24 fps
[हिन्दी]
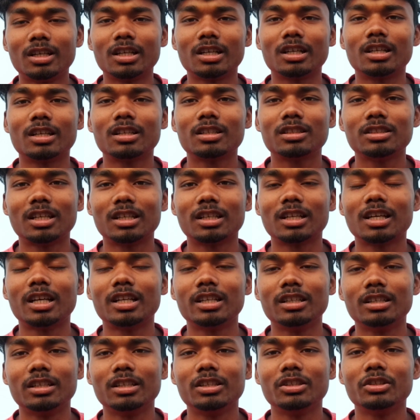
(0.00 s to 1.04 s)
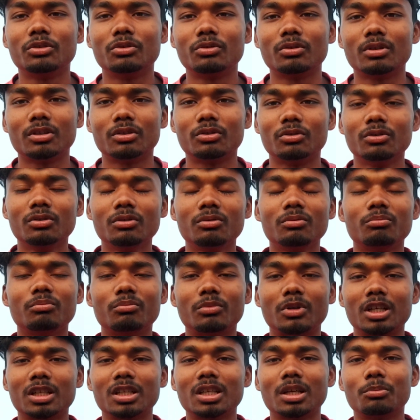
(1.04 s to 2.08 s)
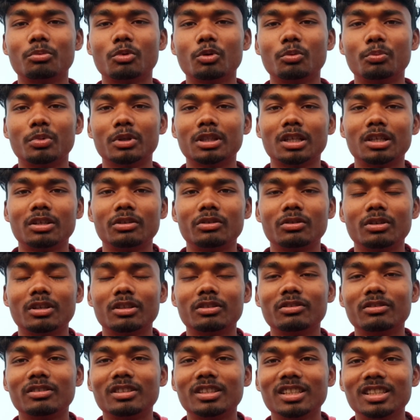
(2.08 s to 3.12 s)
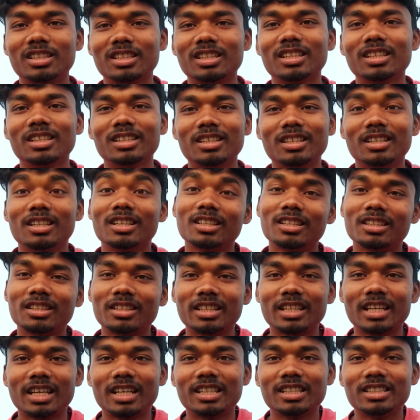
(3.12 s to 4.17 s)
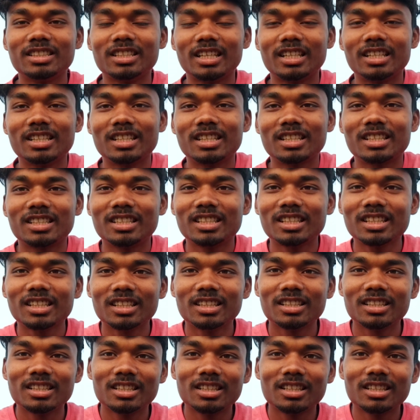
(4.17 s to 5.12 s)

अगर जानकारी नहीं होगा तो बाकी आपको पता होगा तो ठीक है तैयारी जारी रखिए